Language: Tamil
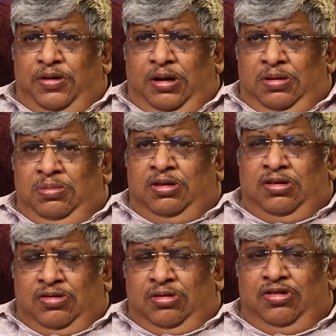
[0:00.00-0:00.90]

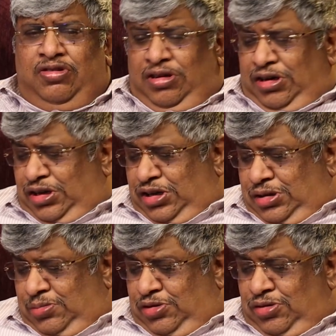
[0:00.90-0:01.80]
ப்ராப்ளமுக்கு சொல்யூஷன் கிடைக்க
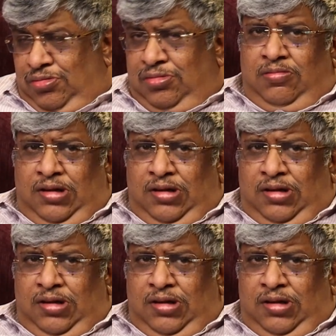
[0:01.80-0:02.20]
ஆரம்பிக்கும்